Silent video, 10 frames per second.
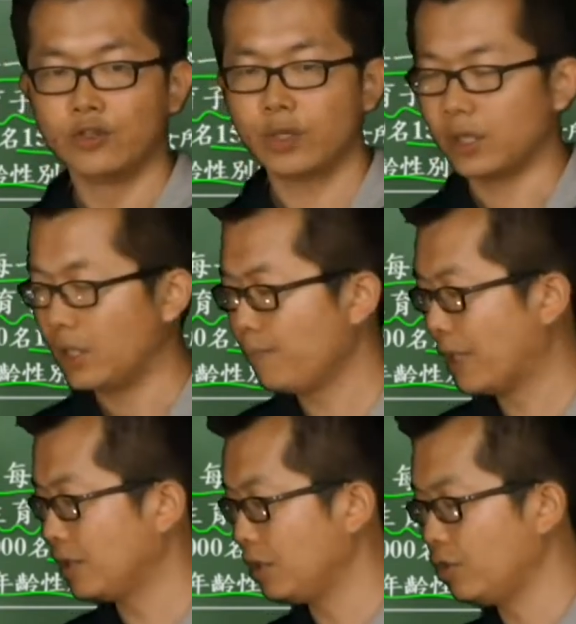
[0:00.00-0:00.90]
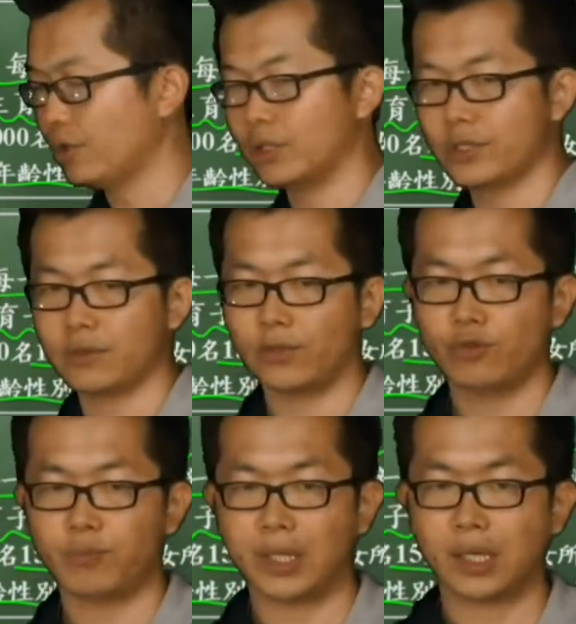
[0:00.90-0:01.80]
所以，一般婴幼儿死
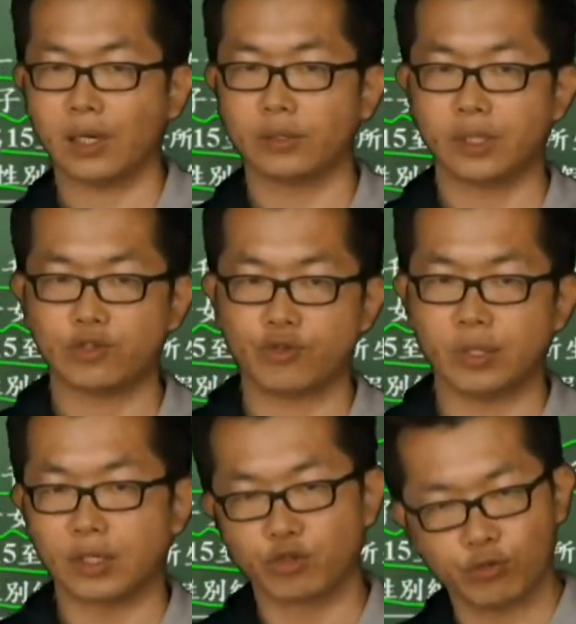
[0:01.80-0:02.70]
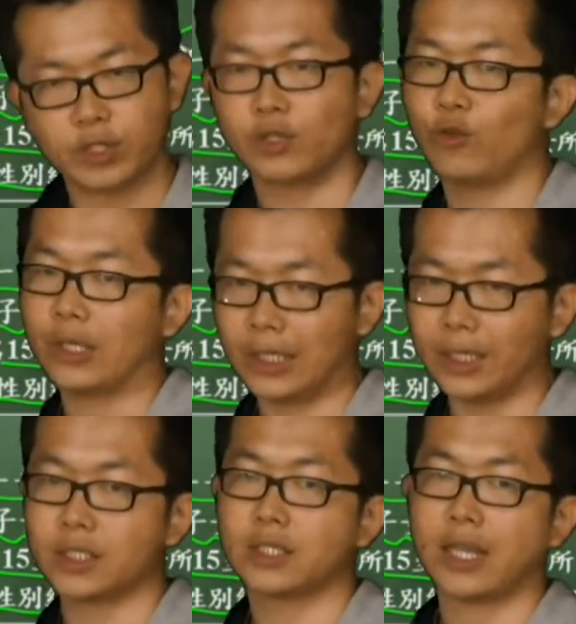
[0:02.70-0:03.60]
亡率偏高的地区呢，出生率
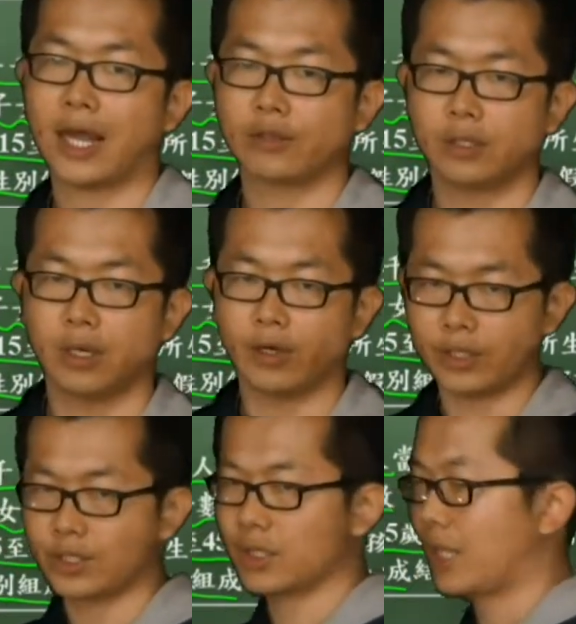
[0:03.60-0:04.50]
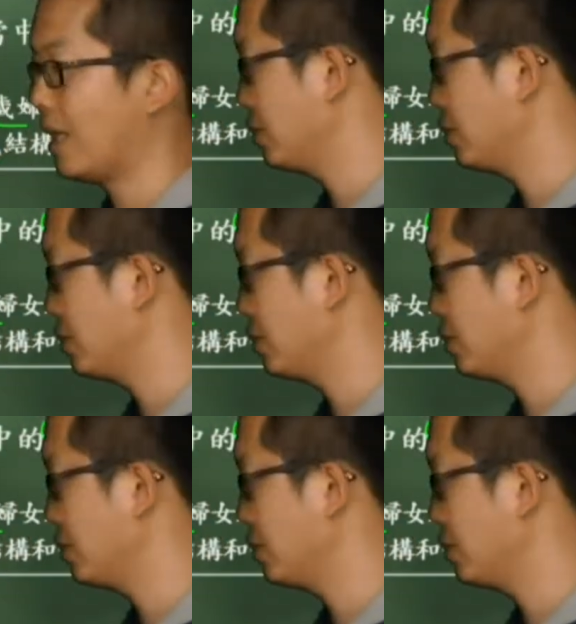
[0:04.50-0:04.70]
也是大的，哈，也是